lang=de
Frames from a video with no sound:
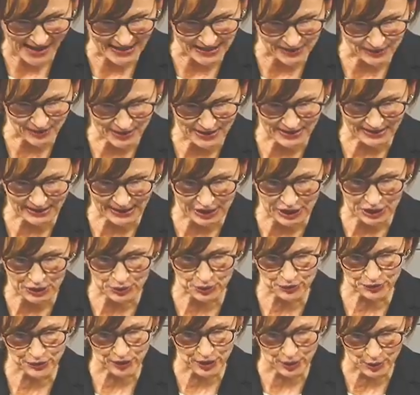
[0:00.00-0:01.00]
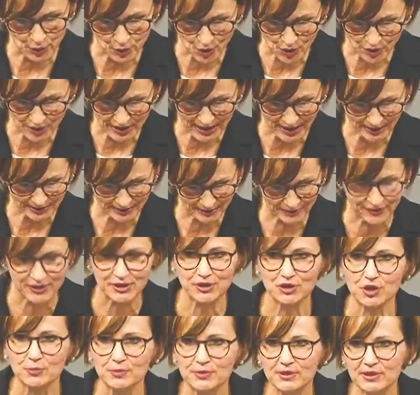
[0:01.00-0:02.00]
Als wir die Richtung verloren hatten,
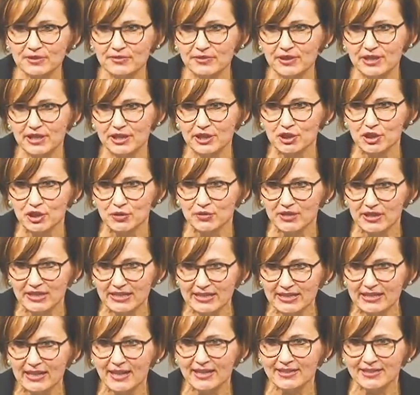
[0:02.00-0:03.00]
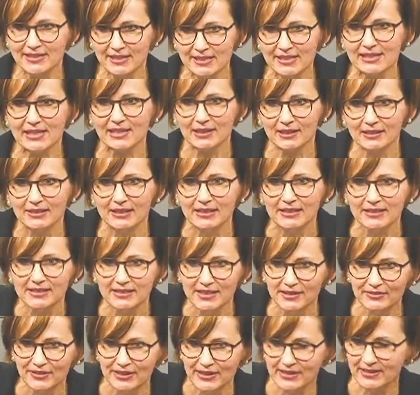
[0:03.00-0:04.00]
verdoppelten wir die Geschwindigkeit. Das kann nicht
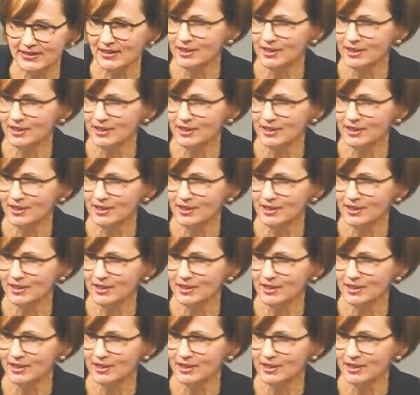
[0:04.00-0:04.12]
der Weg